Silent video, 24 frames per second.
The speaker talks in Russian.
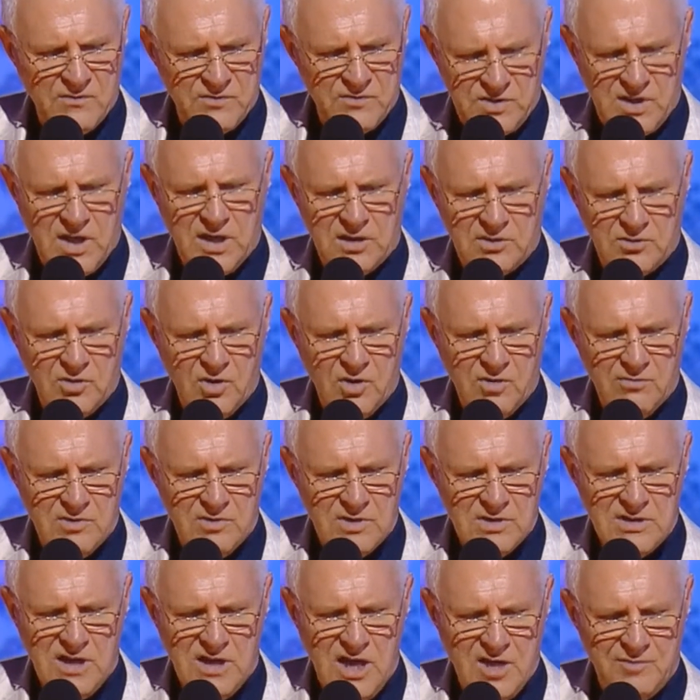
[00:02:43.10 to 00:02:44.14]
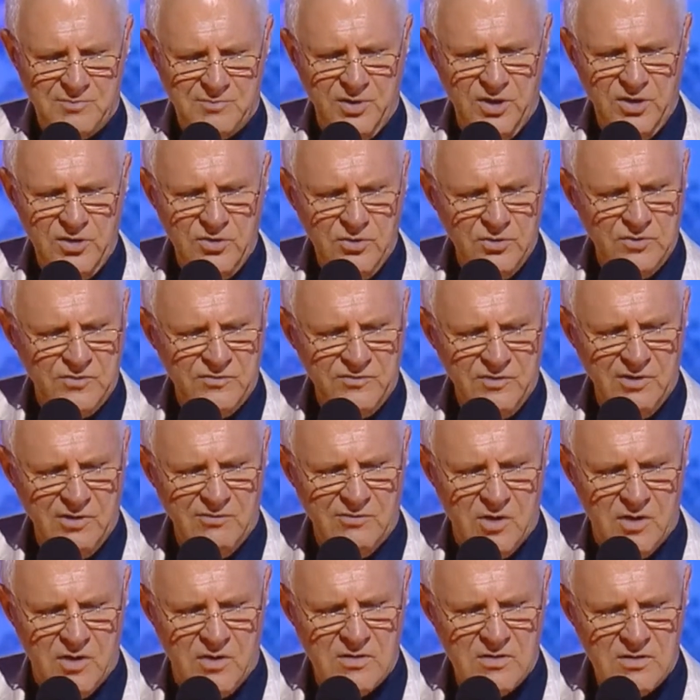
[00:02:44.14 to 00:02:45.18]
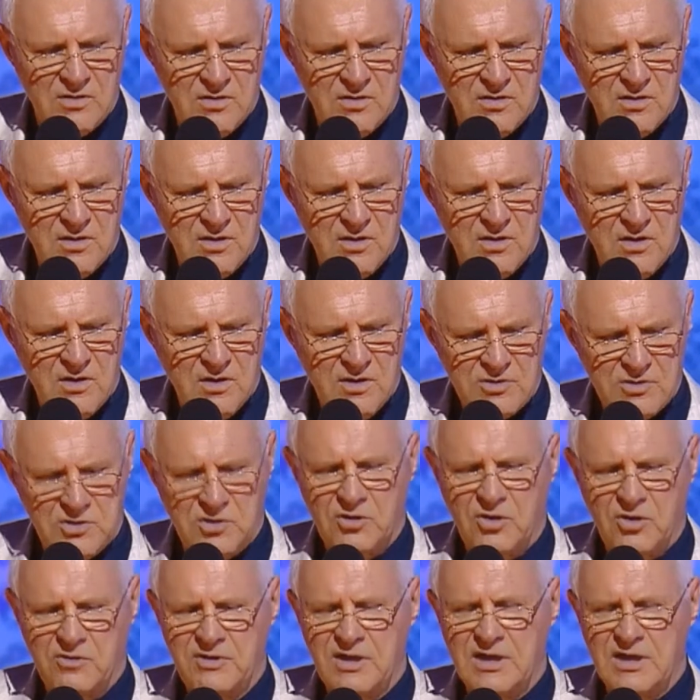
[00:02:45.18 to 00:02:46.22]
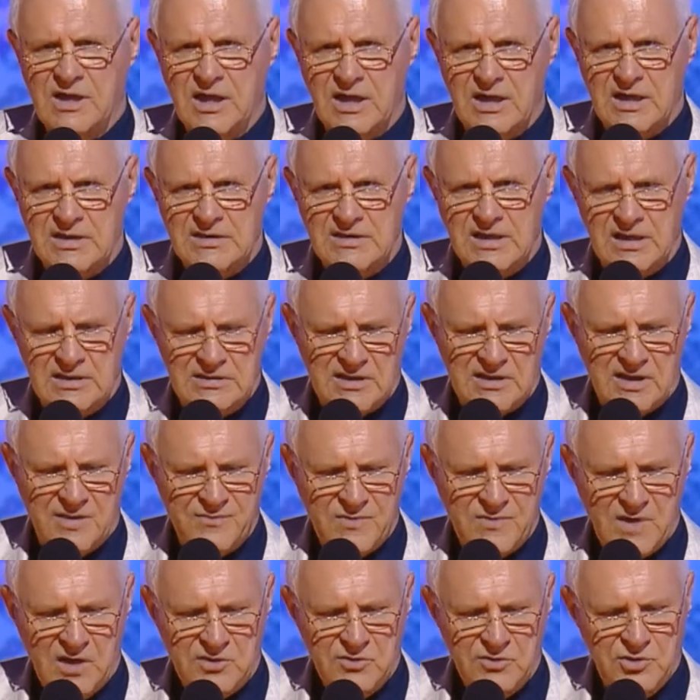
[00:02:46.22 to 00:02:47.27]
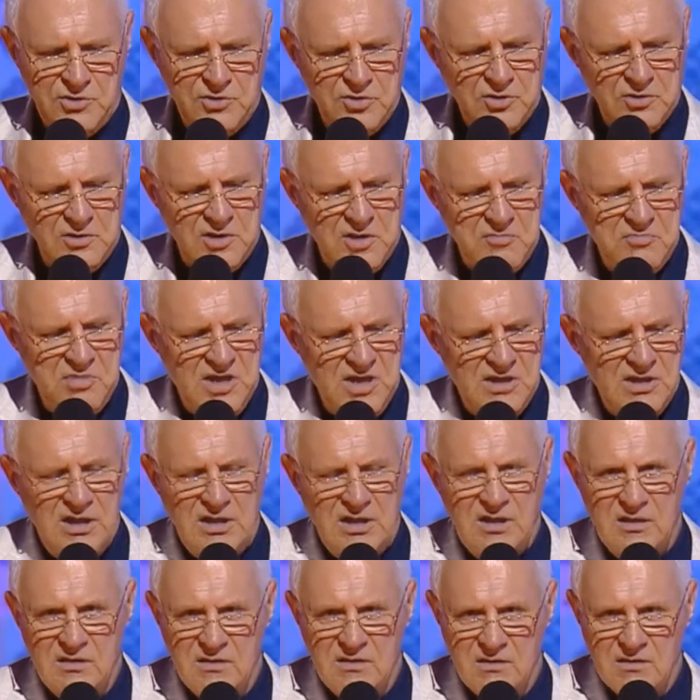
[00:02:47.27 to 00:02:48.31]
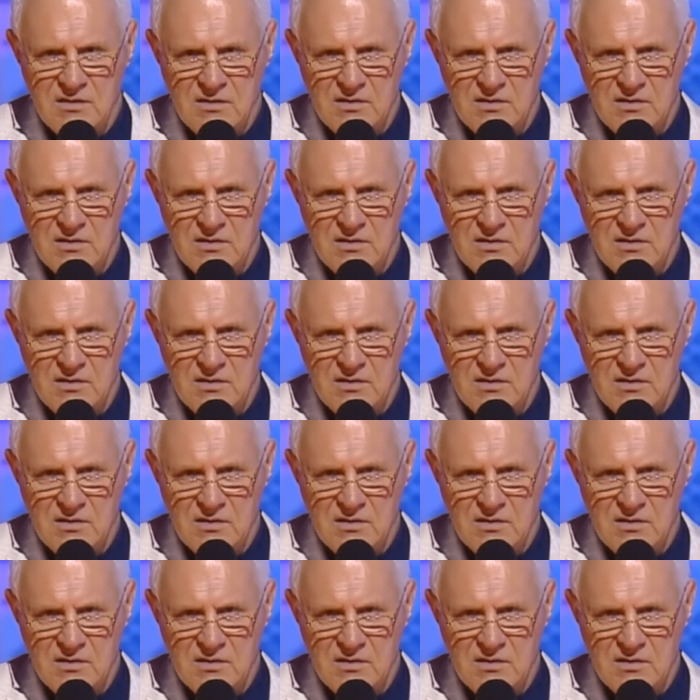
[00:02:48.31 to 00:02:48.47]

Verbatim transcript: Все, кто его знает, плюют в него. Чиновник оказался, ну что ты, бедный,